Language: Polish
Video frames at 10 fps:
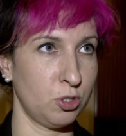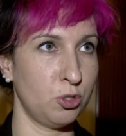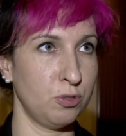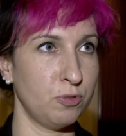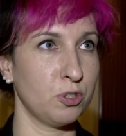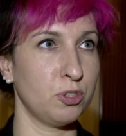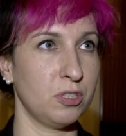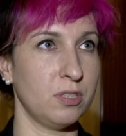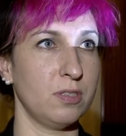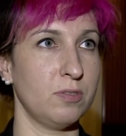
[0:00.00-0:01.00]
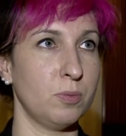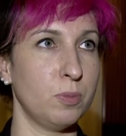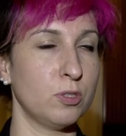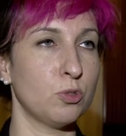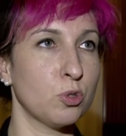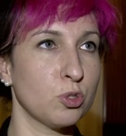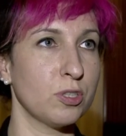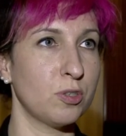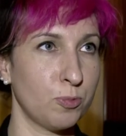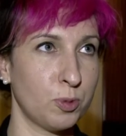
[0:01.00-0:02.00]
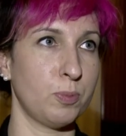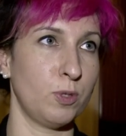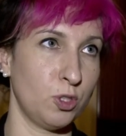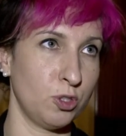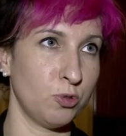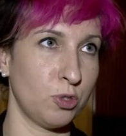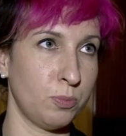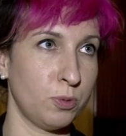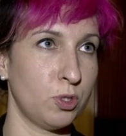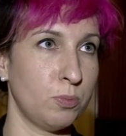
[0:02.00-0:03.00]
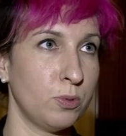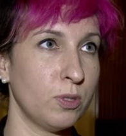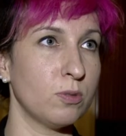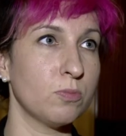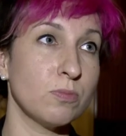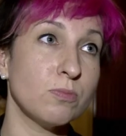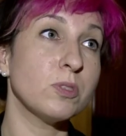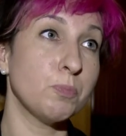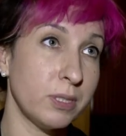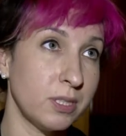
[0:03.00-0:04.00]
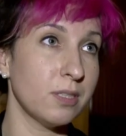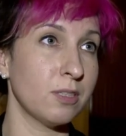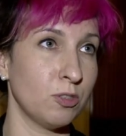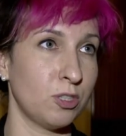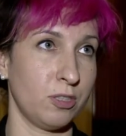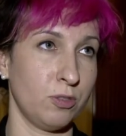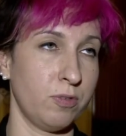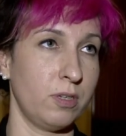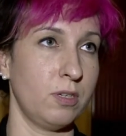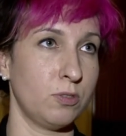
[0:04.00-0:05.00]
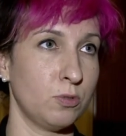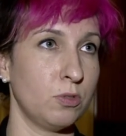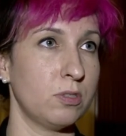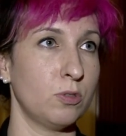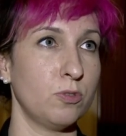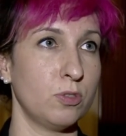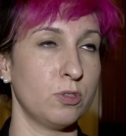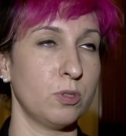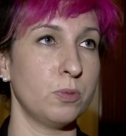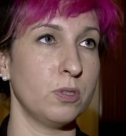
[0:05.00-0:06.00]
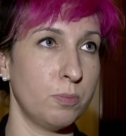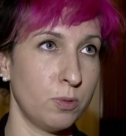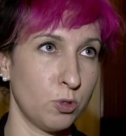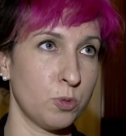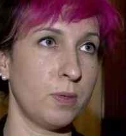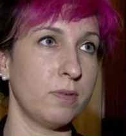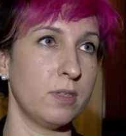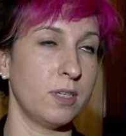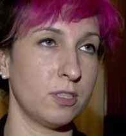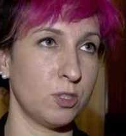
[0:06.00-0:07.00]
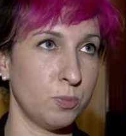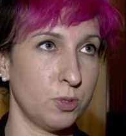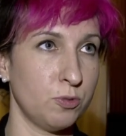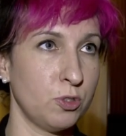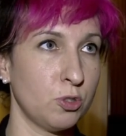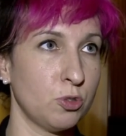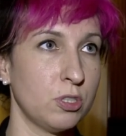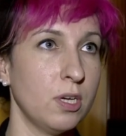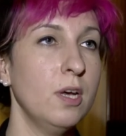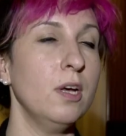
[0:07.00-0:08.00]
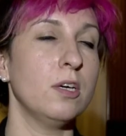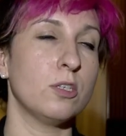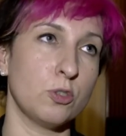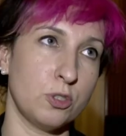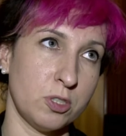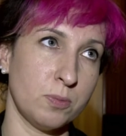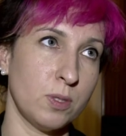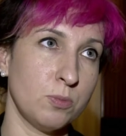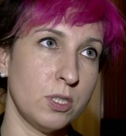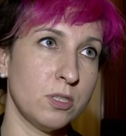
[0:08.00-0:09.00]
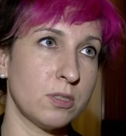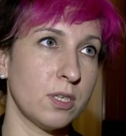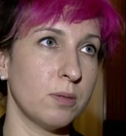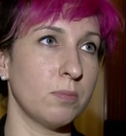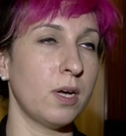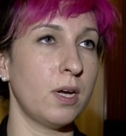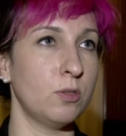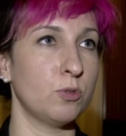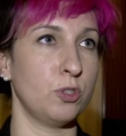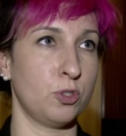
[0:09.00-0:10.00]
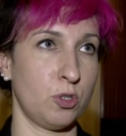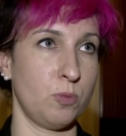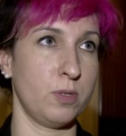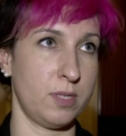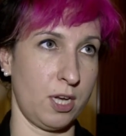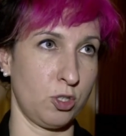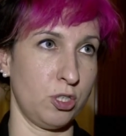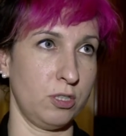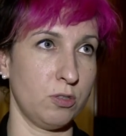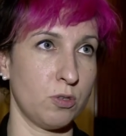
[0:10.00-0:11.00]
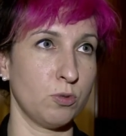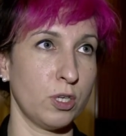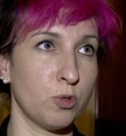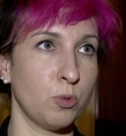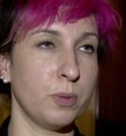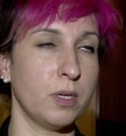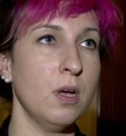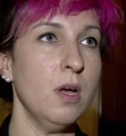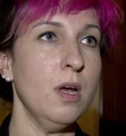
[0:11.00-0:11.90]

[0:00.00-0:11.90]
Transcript: życzliwości wobec różnych grup społecznych, które potrzebują specjalnego traktowania. Są to zarówno osoby niepełnosprawne, jak i kobiety w ciąży, rodzice z małym dzieckiem, ale również osoby starsze. I to są te grupy,